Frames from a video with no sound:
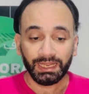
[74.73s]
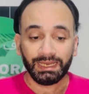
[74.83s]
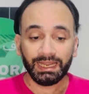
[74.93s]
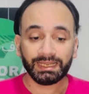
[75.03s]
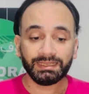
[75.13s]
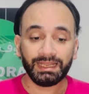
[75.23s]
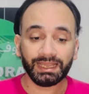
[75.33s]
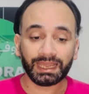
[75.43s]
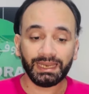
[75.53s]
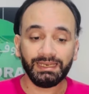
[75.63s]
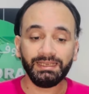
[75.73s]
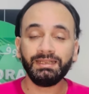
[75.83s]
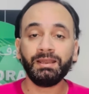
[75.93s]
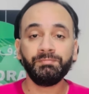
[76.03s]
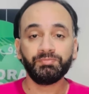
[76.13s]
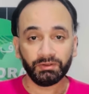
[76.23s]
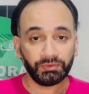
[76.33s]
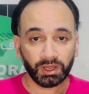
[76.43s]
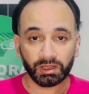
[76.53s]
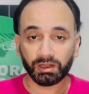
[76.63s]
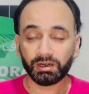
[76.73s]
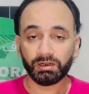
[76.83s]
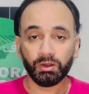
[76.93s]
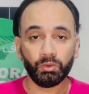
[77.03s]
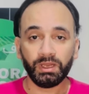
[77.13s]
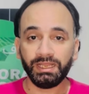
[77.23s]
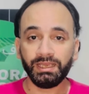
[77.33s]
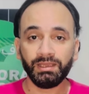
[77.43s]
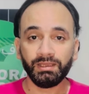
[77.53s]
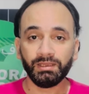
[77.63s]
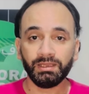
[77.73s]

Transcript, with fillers: لكن ده يخلينا نفكر هو ليه